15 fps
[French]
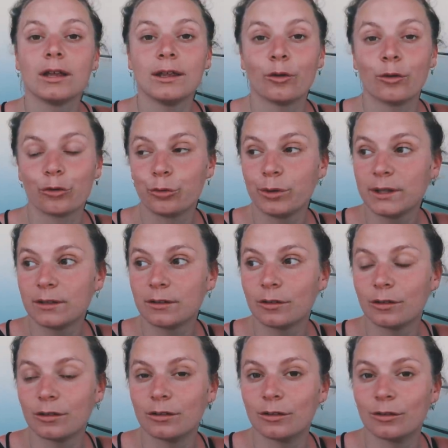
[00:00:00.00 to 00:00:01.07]
Et ensuite,
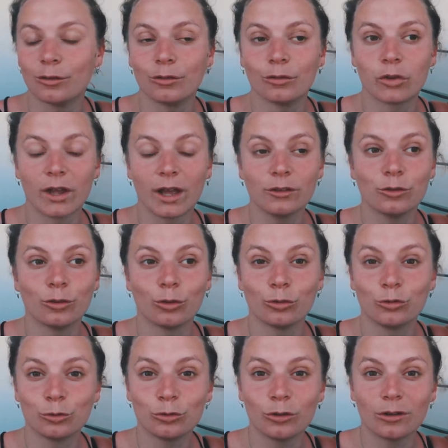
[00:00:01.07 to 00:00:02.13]
on sera de
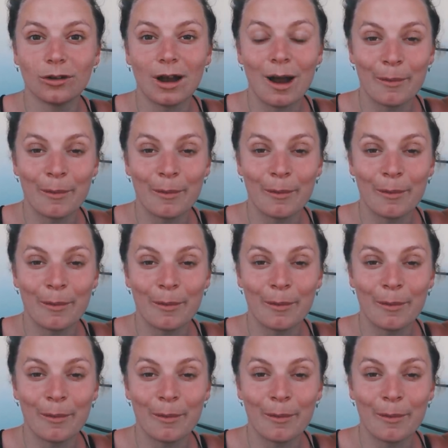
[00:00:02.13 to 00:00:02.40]
retour